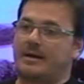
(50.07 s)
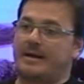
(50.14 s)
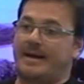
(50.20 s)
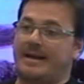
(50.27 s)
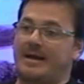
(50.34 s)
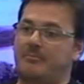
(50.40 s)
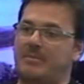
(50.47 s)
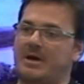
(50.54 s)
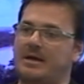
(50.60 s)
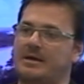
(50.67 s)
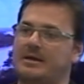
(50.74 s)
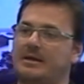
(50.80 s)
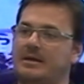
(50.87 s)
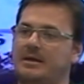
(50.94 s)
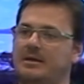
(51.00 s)

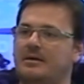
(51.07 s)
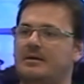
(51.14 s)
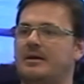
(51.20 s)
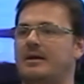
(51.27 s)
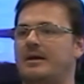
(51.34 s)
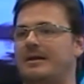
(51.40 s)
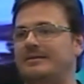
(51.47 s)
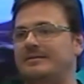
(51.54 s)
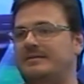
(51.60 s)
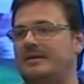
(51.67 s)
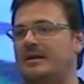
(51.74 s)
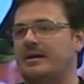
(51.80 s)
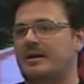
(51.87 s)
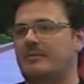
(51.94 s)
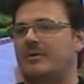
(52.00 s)
Caramba y el
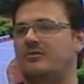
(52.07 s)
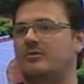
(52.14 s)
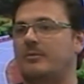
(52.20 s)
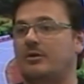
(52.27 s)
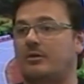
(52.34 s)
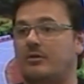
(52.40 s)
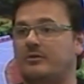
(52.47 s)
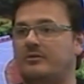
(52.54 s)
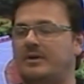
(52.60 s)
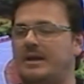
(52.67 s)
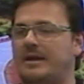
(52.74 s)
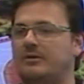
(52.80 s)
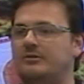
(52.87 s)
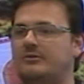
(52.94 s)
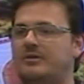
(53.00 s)
cierre más o menos 12 de
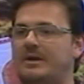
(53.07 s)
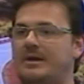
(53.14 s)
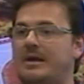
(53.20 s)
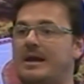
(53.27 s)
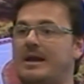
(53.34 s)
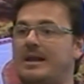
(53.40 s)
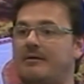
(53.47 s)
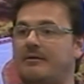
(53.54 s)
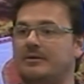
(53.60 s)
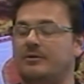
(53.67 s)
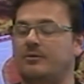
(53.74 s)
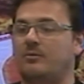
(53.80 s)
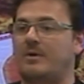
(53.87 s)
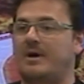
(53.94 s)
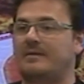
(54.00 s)
la noche la banda
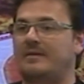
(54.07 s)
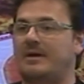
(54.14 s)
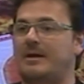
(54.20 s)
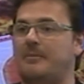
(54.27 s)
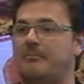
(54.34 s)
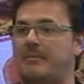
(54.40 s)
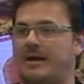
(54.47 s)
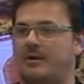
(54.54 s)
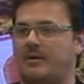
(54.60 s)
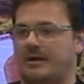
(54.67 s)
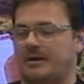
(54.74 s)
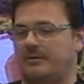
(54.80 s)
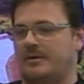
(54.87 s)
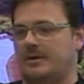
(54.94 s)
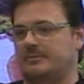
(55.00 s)
uruguaya mano
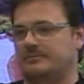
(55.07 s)
arriba.